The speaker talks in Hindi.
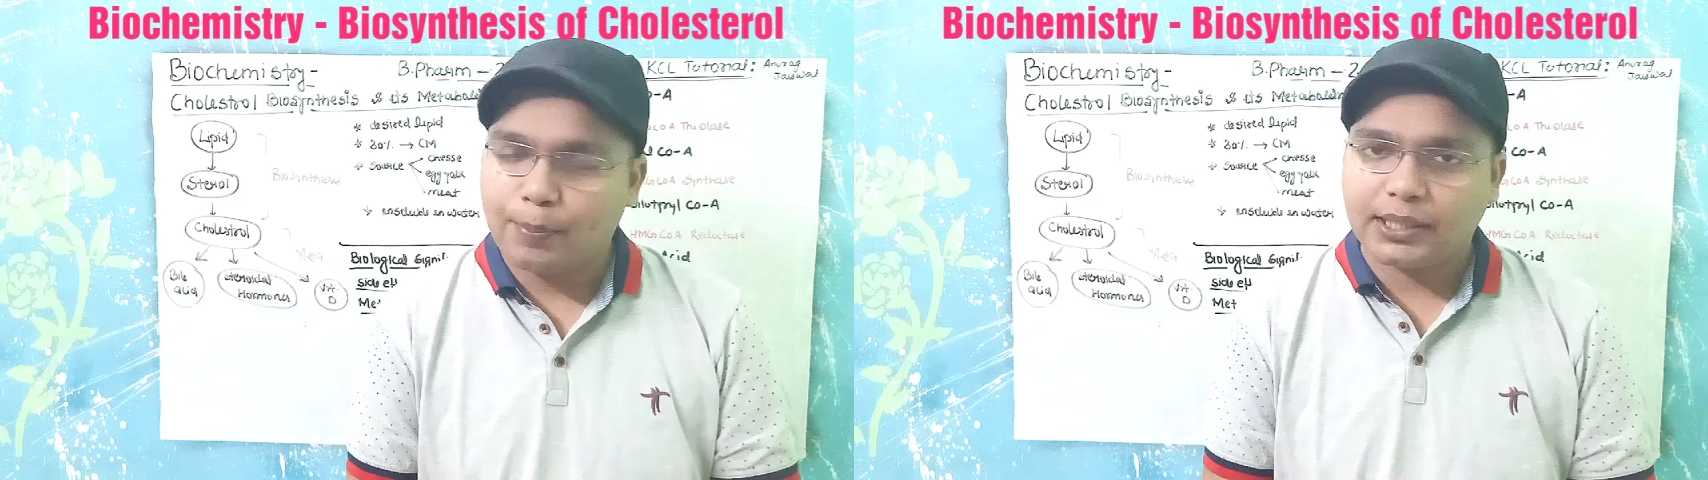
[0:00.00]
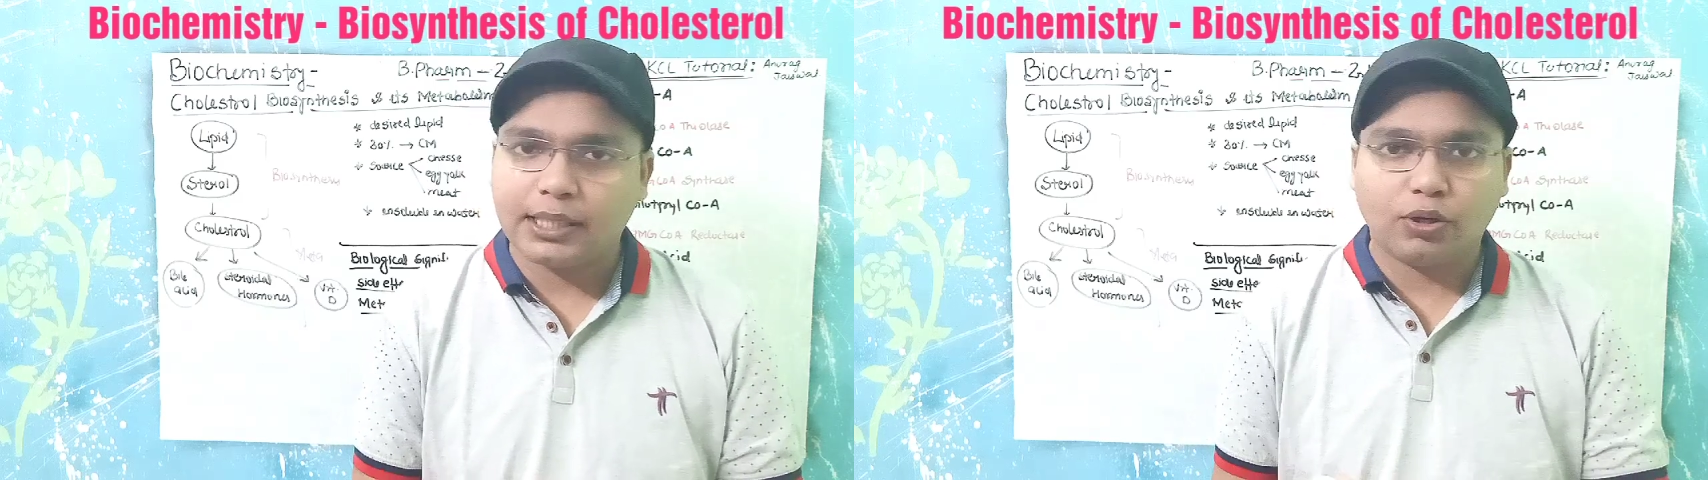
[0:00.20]

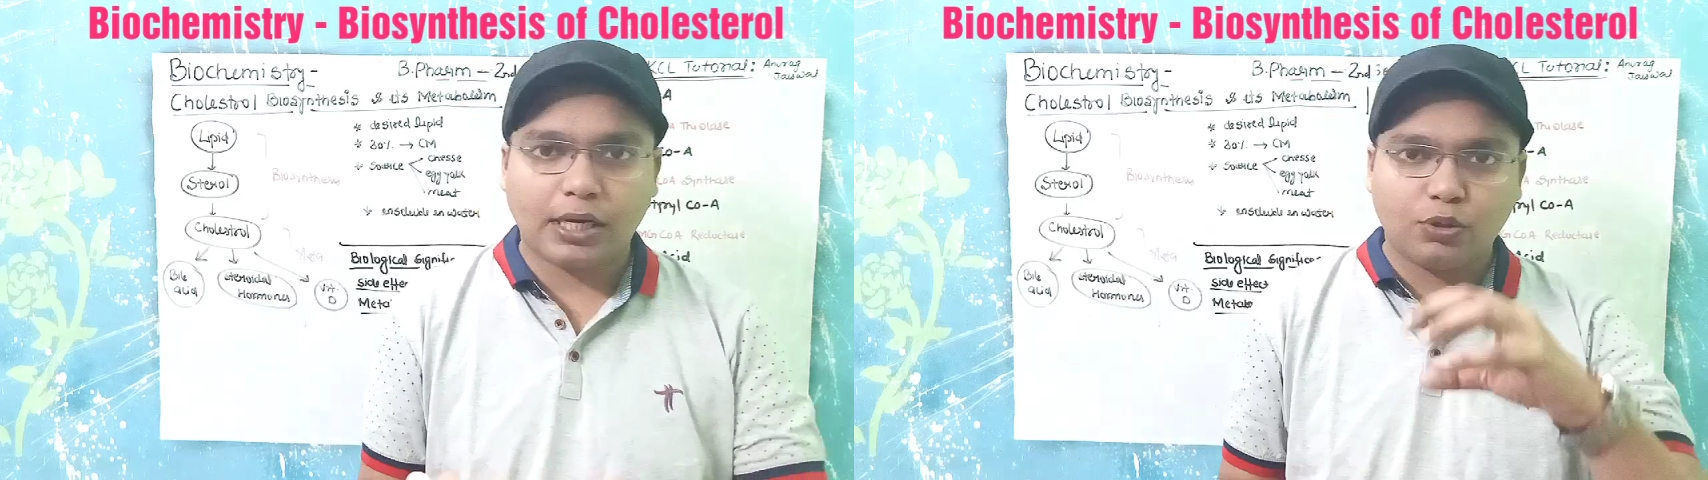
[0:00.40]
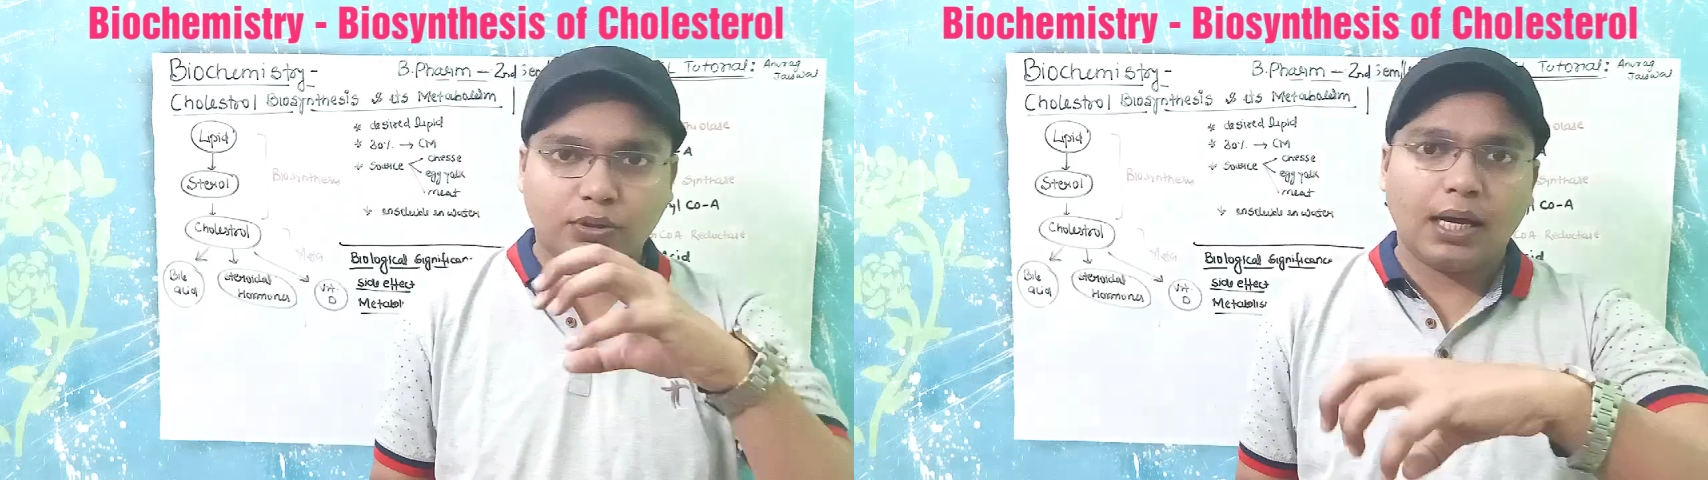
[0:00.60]
आपको पता है
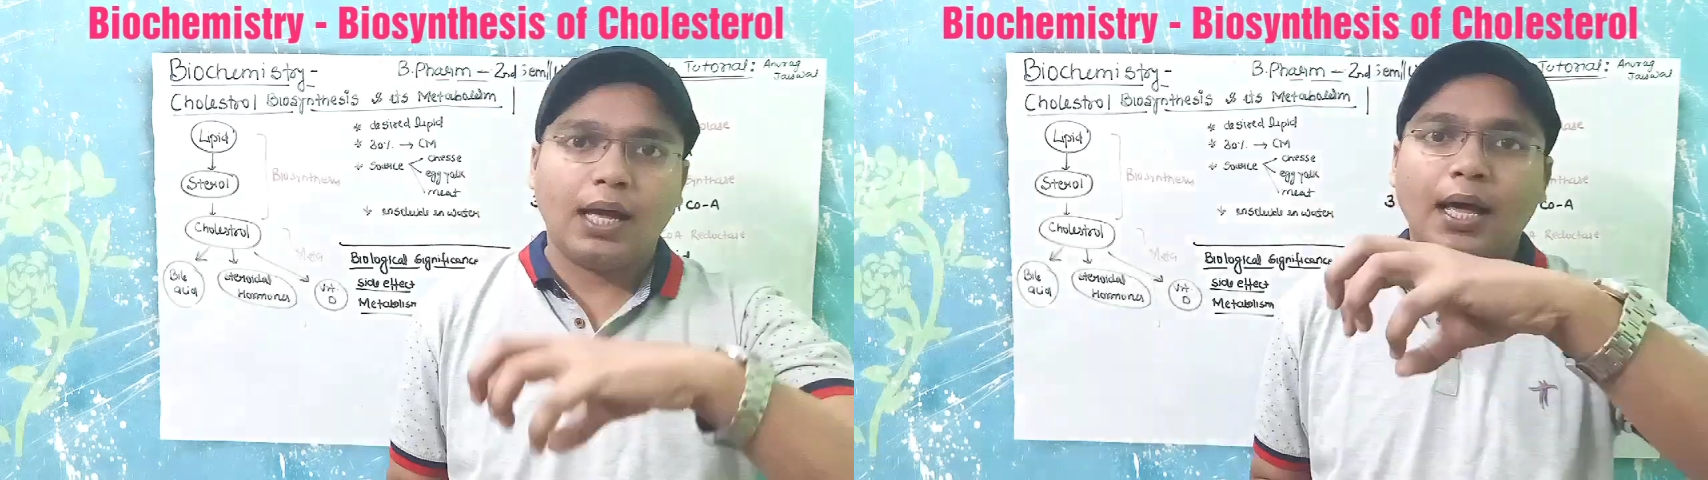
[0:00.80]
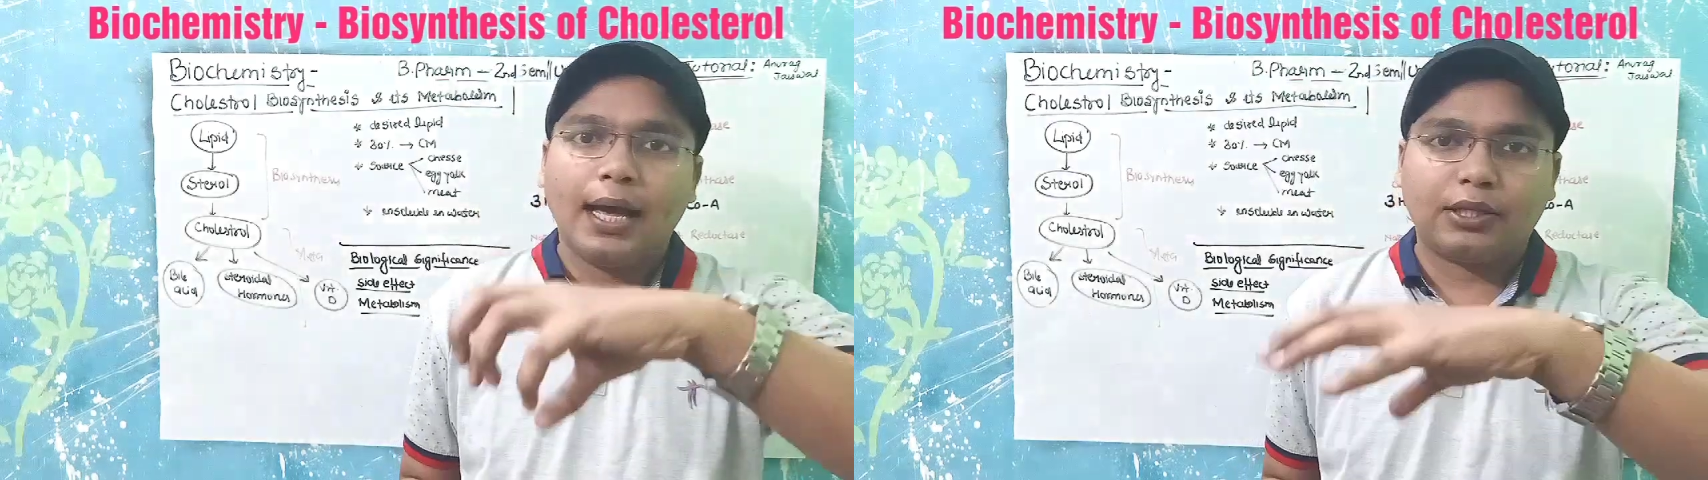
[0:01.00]
तो कैसे होता
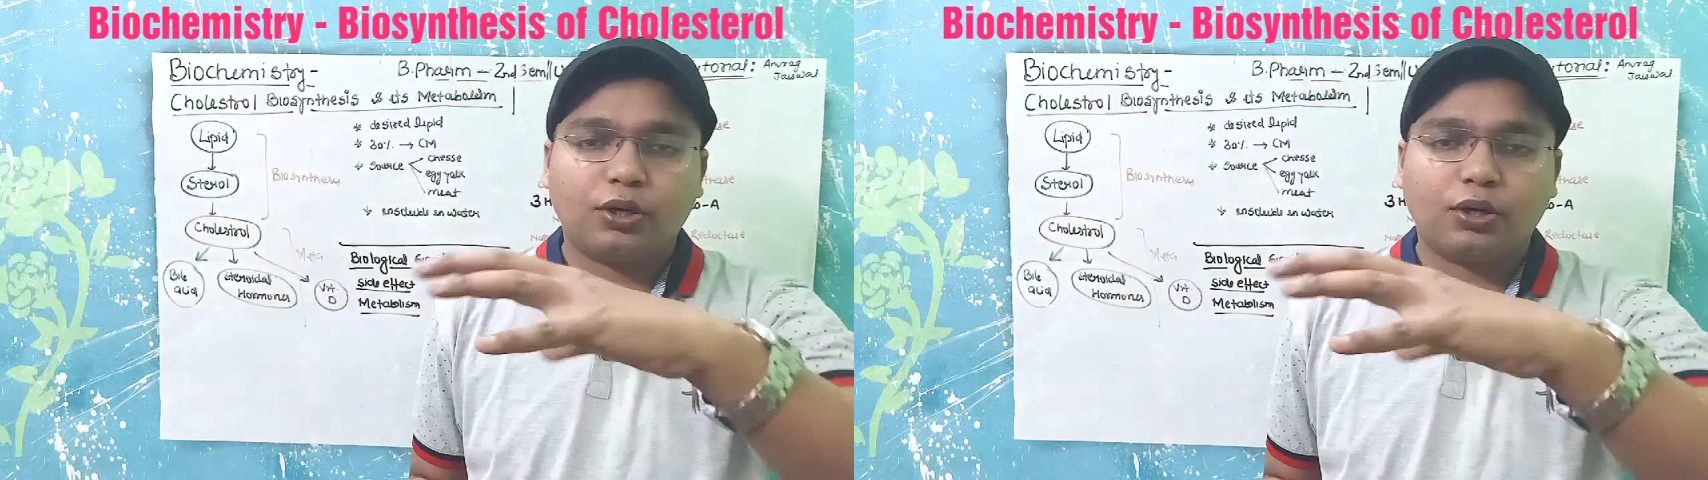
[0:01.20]
है